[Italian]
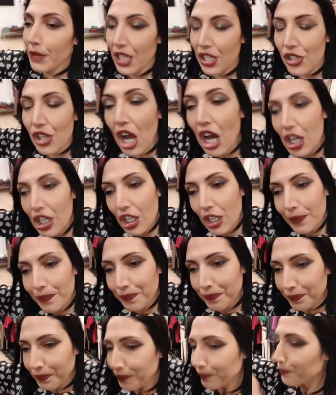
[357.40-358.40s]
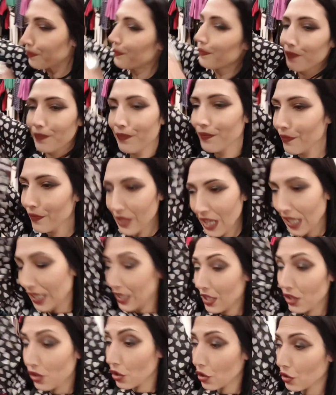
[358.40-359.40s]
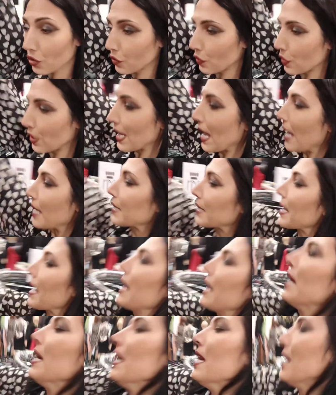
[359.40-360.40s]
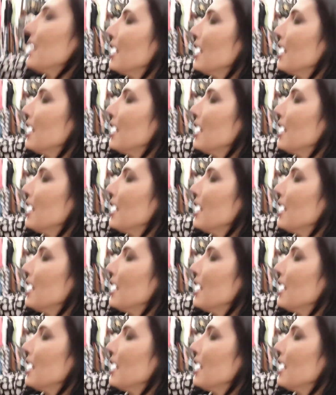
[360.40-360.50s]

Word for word: mi sono e ne sono entusiasta.